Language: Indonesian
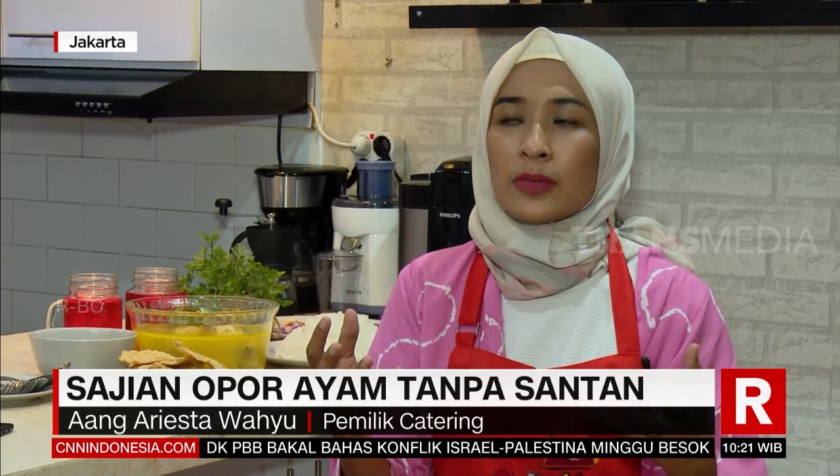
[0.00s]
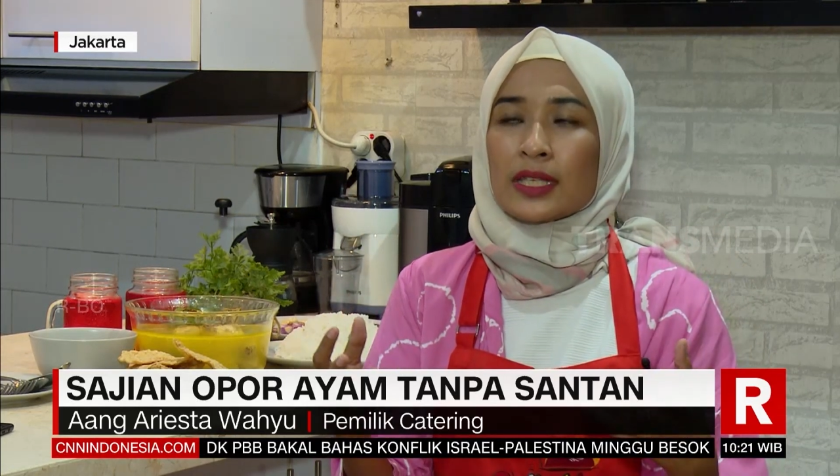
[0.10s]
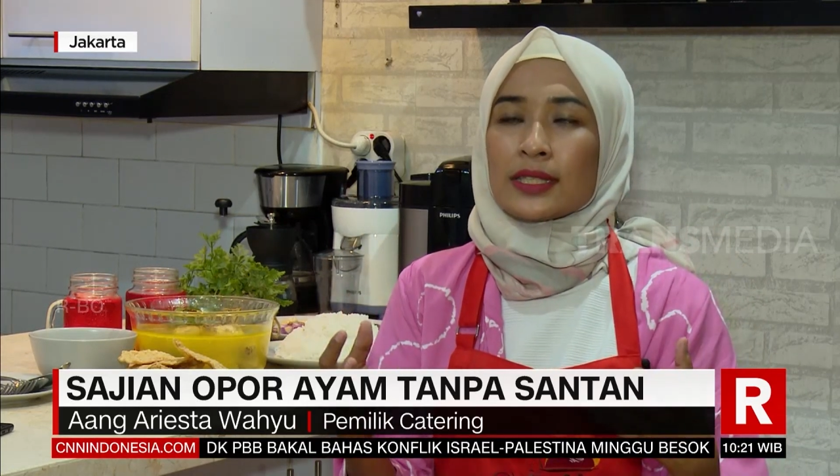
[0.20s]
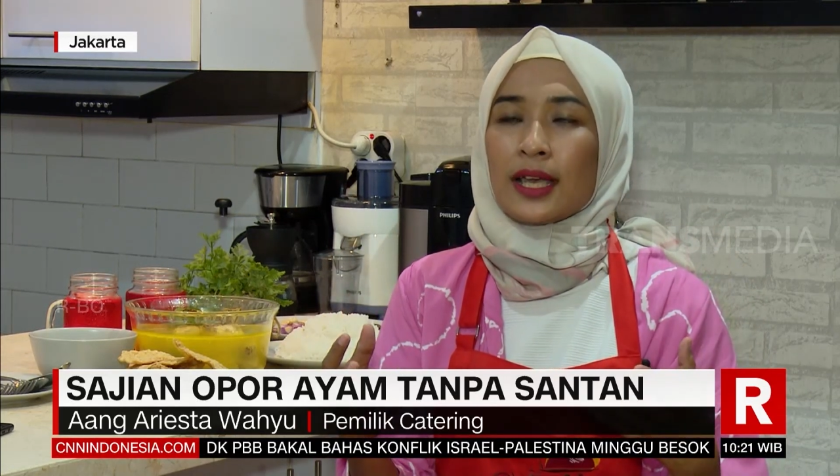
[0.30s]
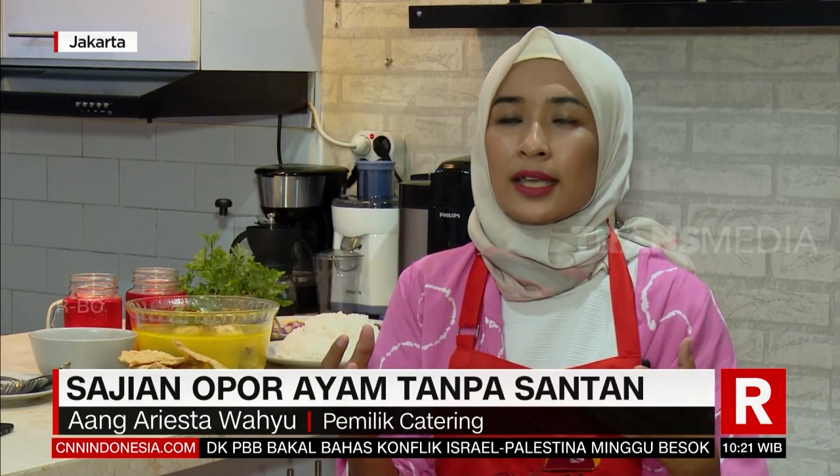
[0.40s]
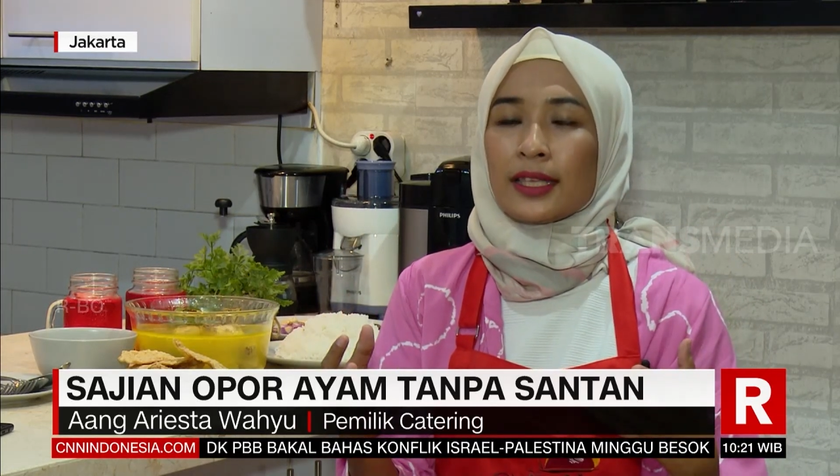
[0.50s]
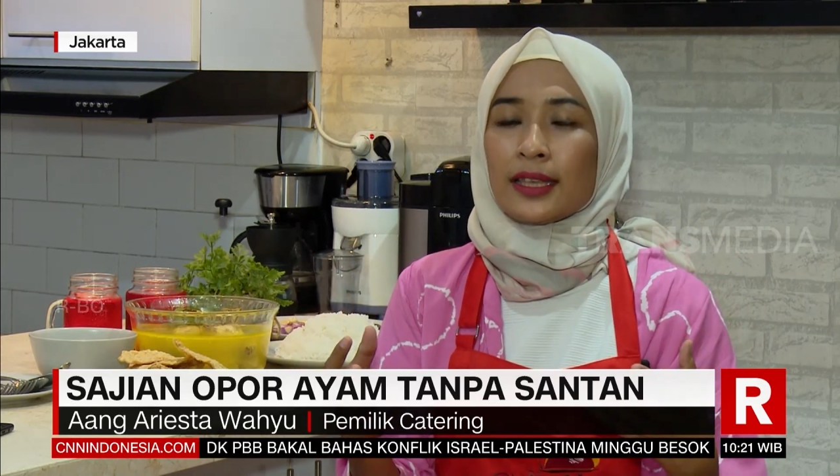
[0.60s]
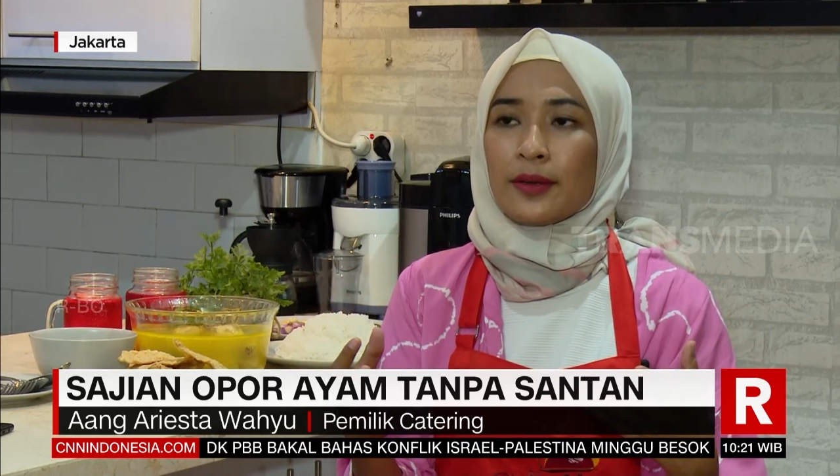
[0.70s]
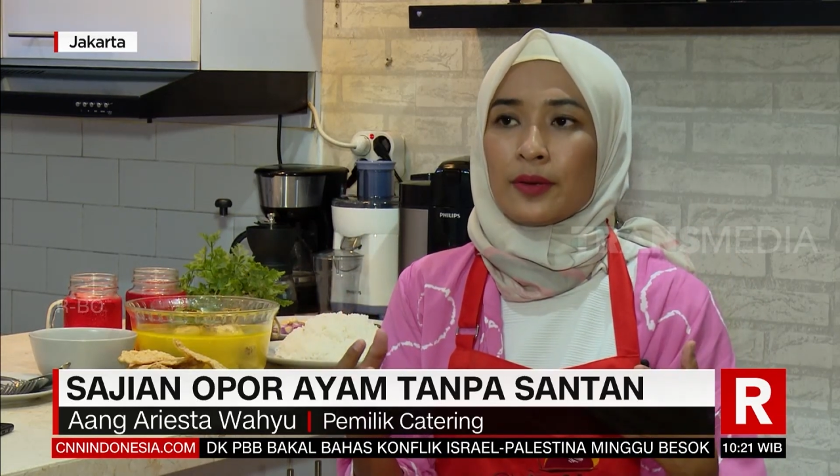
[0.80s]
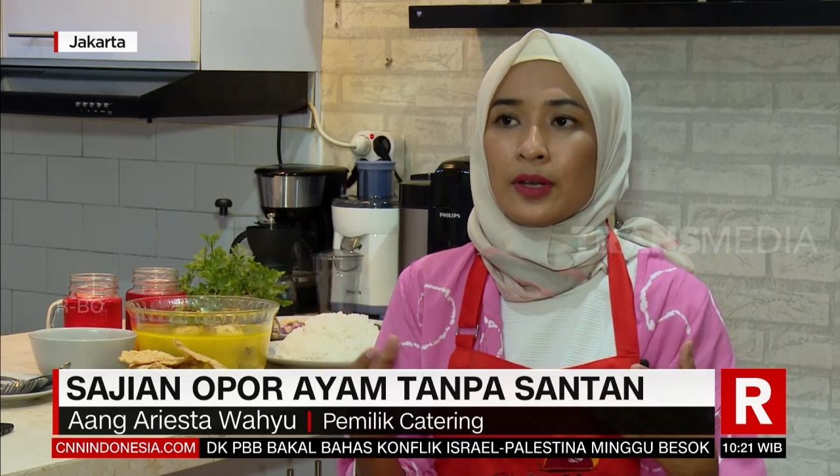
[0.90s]
masa
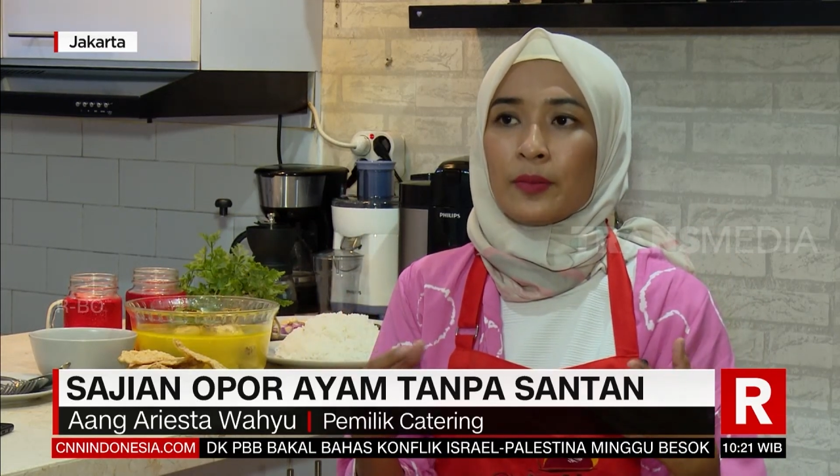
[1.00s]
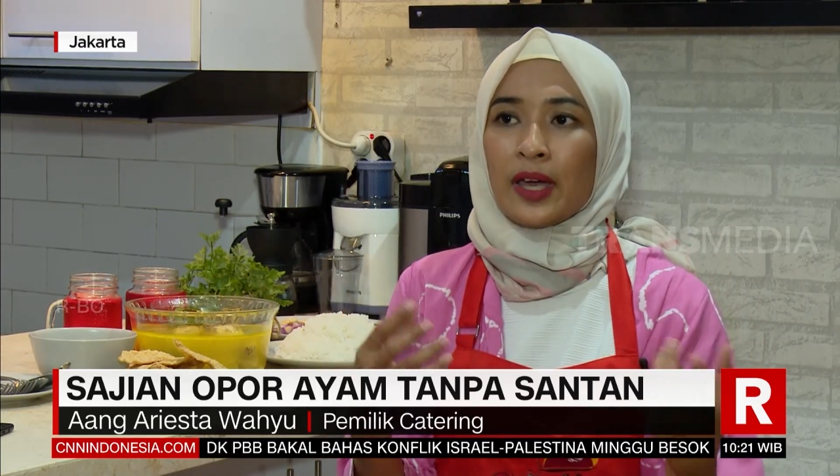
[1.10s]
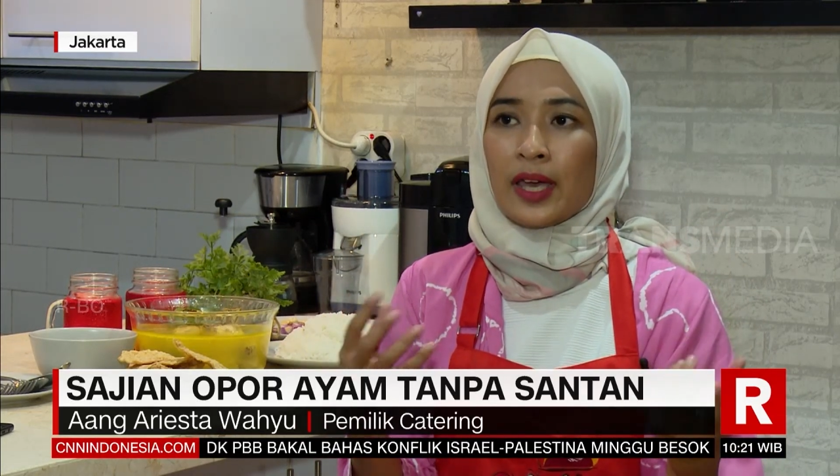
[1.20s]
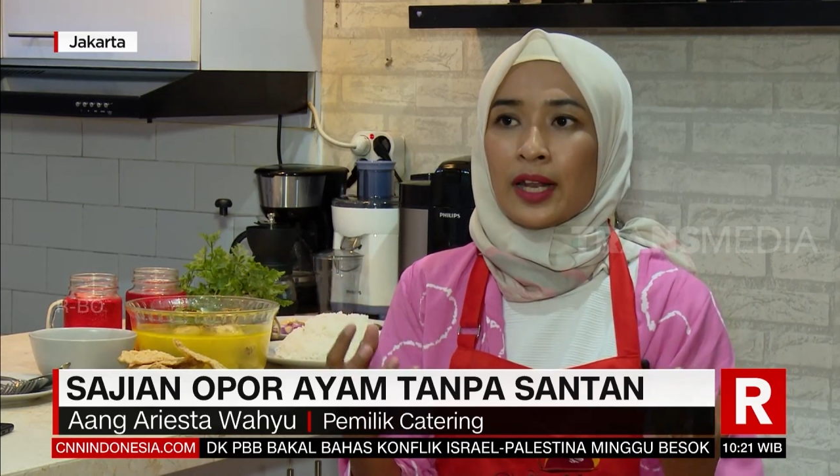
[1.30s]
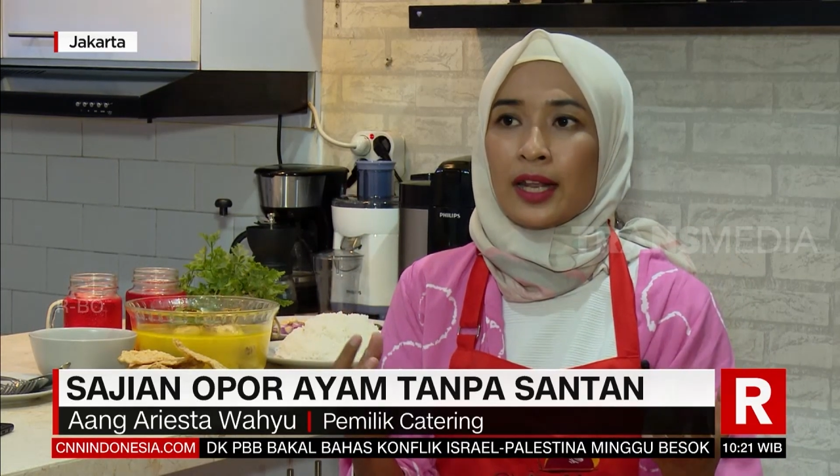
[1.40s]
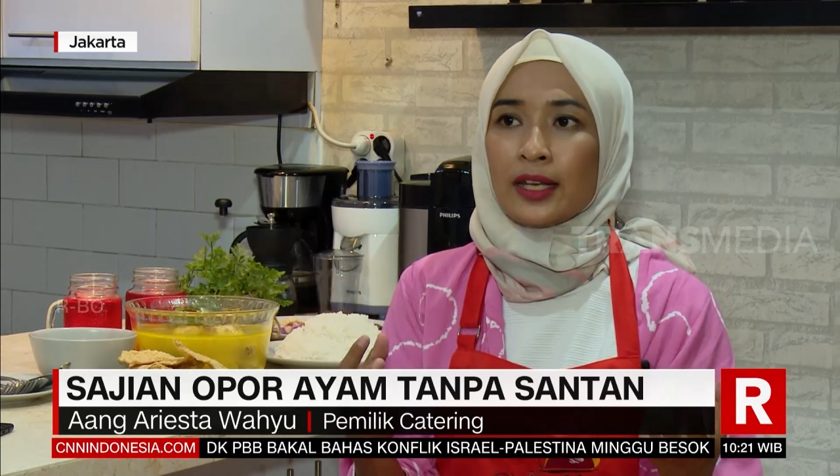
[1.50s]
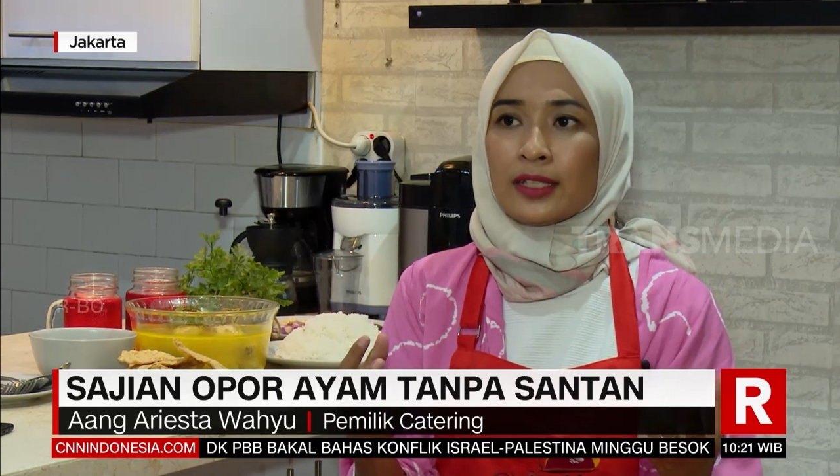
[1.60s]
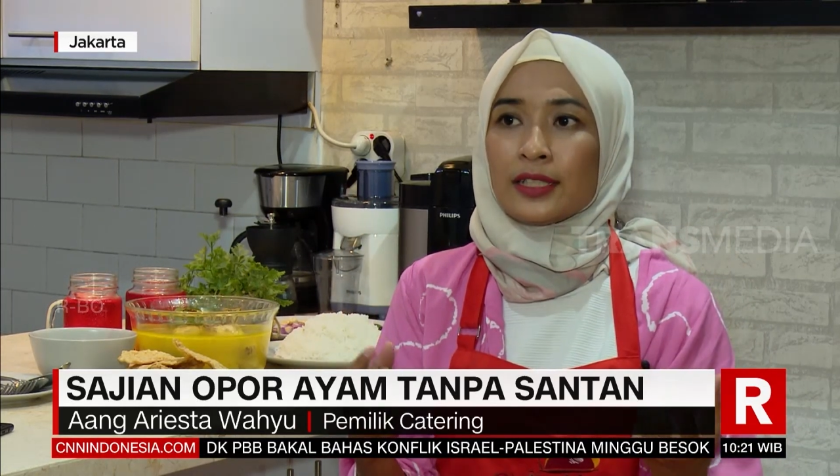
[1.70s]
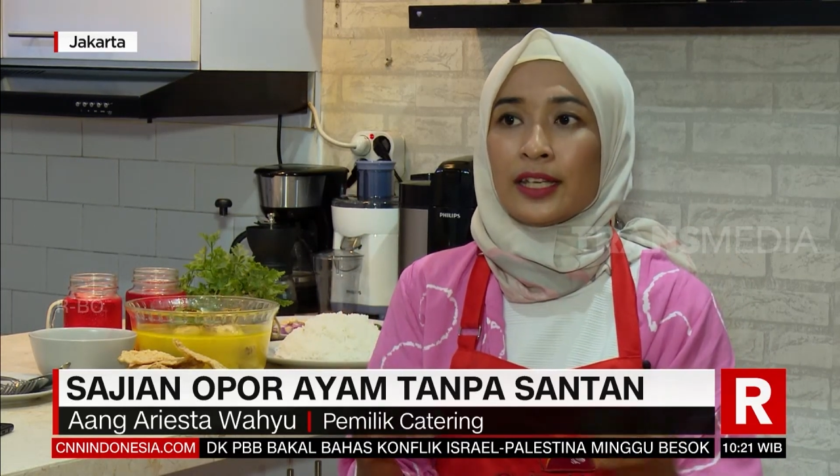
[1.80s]
kita lebaran